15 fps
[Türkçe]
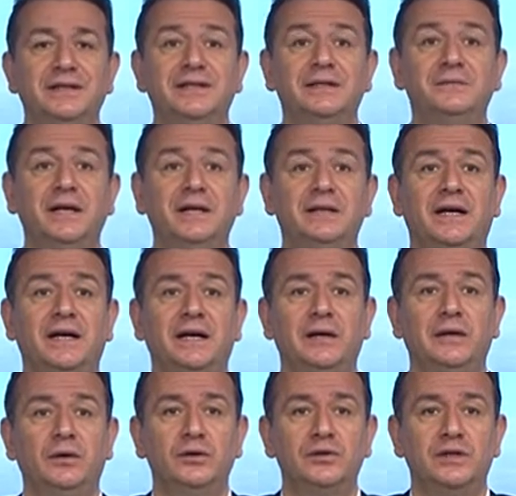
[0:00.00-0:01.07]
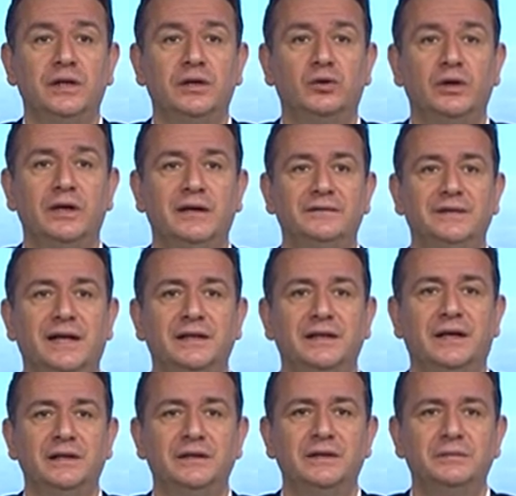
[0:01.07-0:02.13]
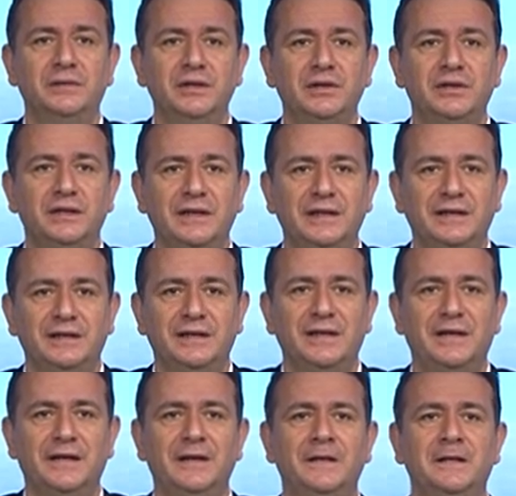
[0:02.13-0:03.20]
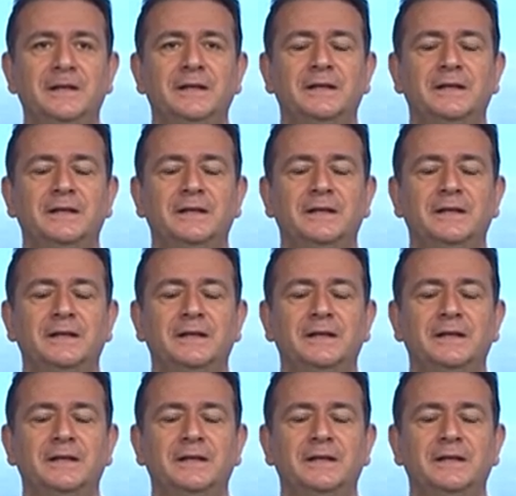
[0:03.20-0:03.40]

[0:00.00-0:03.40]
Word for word: 27 ay önce görevden alınmış idi.